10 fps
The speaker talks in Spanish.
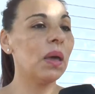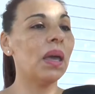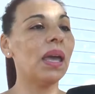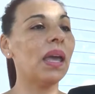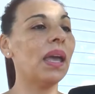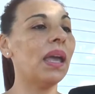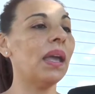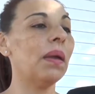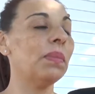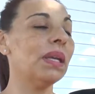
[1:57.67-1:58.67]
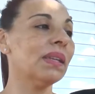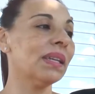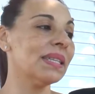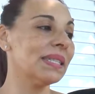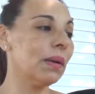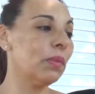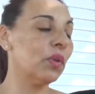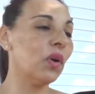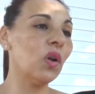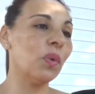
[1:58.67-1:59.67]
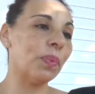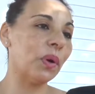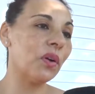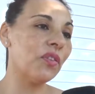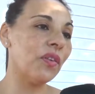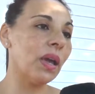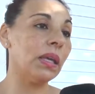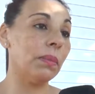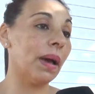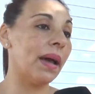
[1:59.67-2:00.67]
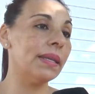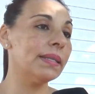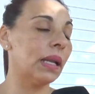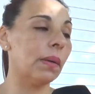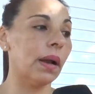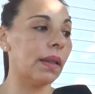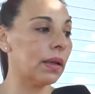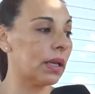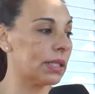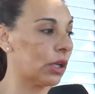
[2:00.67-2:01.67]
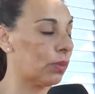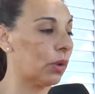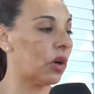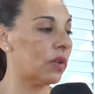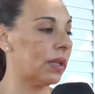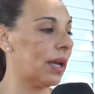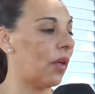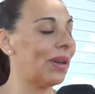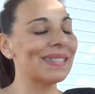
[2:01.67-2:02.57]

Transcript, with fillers: Eh, mientras que seamos dos los profes y Marisa, la verdad que ella como coordinadora